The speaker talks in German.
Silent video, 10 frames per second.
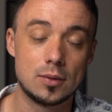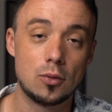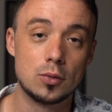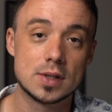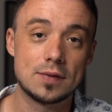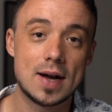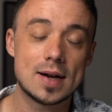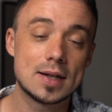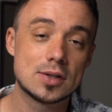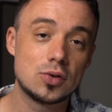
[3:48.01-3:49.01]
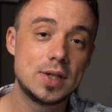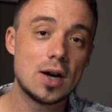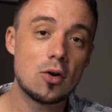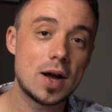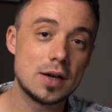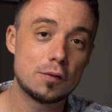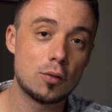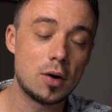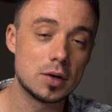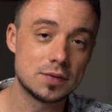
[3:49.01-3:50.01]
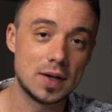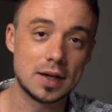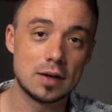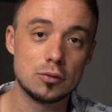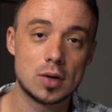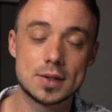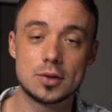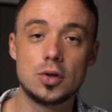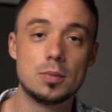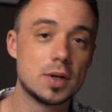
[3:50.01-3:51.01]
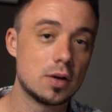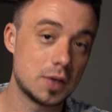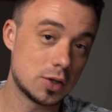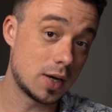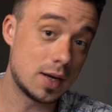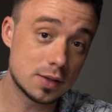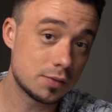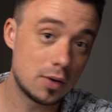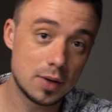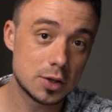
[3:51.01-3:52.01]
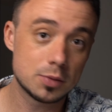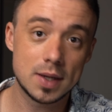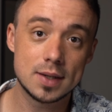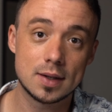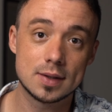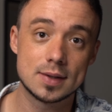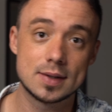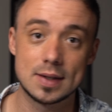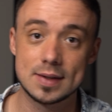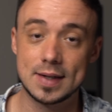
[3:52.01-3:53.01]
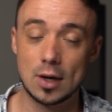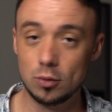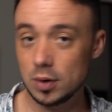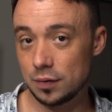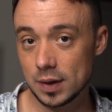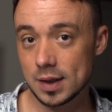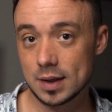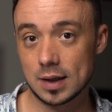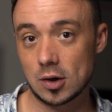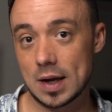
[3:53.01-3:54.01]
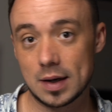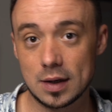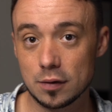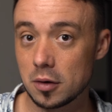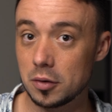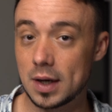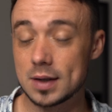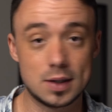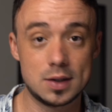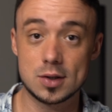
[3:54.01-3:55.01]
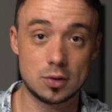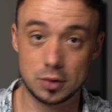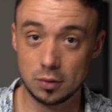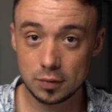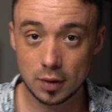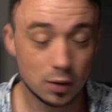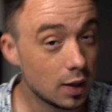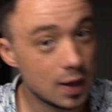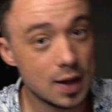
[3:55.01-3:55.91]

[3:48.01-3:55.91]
Und zwar kannst du hier auch eine Vorauswahl treffen. Du kannst natürlich mitten auf der Straße Frauen ansprechen, das ist dann sehr ungefiltert. Da kann eine Frau da sein, die ist noch Jungfrau.